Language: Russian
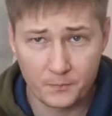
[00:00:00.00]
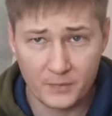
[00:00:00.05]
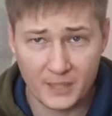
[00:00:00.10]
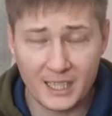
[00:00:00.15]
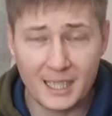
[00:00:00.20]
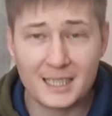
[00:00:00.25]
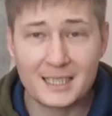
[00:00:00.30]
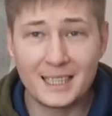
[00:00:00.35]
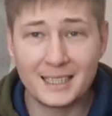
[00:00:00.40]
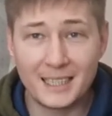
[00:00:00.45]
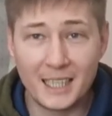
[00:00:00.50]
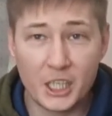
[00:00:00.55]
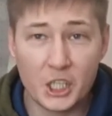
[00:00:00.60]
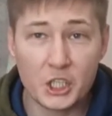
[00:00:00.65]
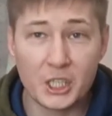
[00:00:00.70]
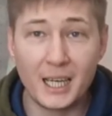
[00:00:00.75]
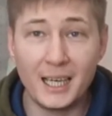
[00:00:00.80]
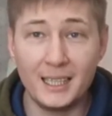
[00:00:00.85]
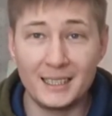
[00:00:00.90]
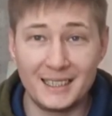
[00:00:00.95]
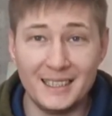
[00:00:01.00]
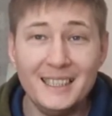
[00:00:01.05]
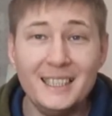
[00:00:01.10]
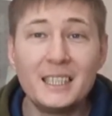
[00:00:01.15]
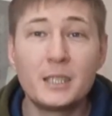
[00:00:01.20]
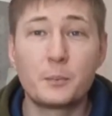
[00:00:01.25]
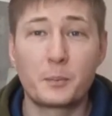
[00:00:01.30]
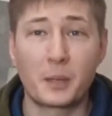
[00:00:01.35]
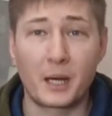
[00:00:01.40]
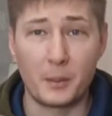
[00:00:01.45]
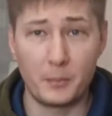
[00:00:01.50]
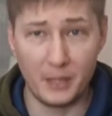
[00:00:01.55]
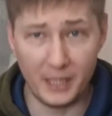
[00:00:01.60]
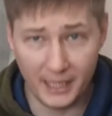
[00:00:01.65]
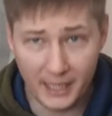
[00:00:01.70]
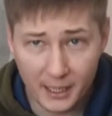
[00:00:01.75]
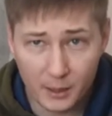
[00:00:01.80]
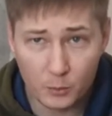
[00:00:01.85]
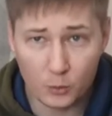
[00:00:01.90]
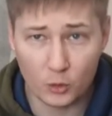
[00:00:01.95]
если она решает их
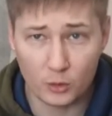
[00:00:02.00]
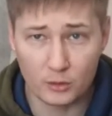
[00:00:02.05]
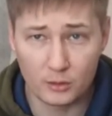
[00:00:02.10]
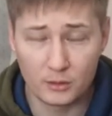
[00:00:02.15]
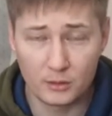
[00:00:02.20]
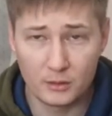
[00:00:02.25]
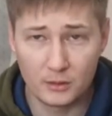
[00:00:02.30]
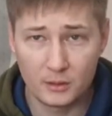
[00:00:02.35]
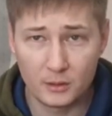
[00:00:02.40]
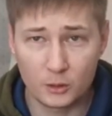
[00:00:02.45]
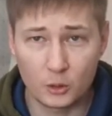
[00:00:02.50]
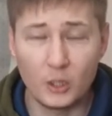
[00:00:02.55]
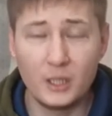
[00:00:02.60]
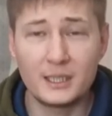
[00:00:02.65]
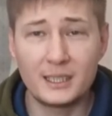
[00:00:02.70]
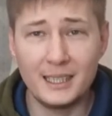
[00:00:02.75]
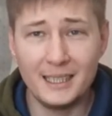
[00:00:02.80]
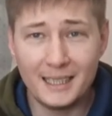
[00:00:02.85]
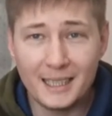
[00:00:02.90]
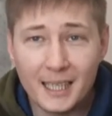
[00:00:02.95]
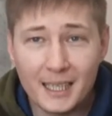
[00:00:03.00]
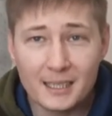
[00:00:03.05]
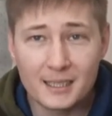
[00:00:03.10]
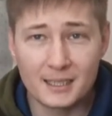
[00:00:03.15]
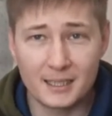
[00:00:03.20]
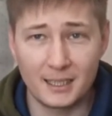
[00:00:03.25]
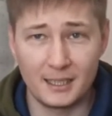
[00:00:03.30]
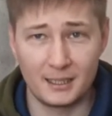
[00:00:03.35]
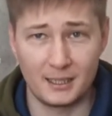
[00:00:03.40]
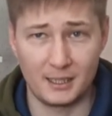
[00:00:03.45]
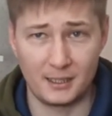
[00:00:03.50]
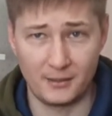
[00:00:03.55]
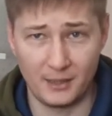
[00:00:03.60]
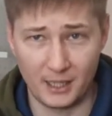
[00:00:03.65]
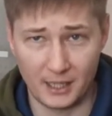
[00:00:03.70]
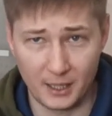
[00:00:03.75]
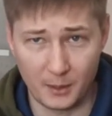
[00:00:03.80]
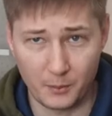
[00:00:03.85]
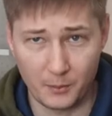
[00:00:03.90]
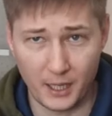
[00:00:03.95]
проблему, то это и есть ценность
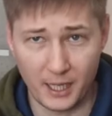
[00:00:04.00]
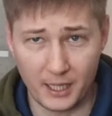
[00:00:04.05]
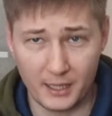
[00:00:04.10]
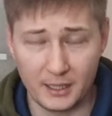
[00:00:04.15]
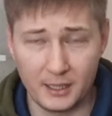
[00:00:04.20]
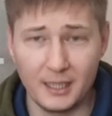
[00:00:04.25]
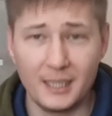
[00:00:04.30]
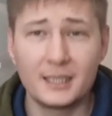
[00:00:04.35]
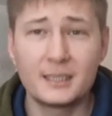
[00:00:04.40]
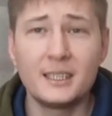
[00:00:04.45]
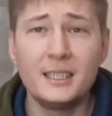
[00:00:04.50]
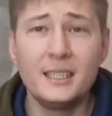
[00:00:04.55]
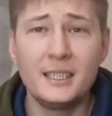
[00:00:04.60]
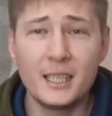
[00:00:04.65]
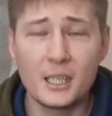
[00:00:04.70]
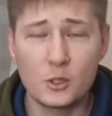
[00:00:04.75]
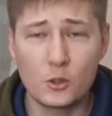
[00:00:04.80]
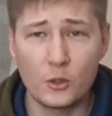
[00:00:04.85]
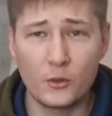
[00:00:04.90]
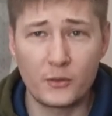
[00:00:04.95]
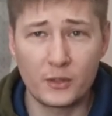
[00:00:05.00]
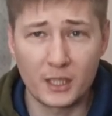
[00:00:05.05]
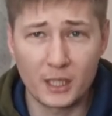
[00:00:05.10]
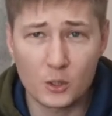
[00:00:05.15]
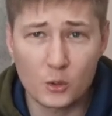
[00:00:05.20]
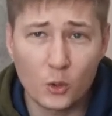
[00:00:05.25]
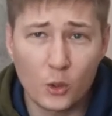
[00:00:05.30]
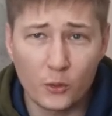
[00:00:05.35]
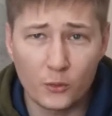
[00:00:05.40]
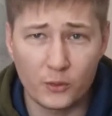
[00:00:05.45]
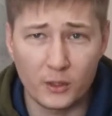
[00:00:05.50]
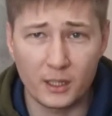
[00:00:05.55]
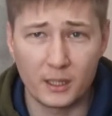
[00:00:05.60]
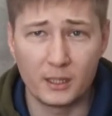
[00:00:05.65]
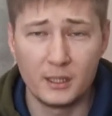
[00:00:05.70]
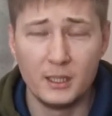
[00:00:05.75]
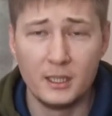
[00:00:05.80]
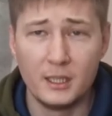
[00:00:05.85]
твоей компании, это и есть ее философия.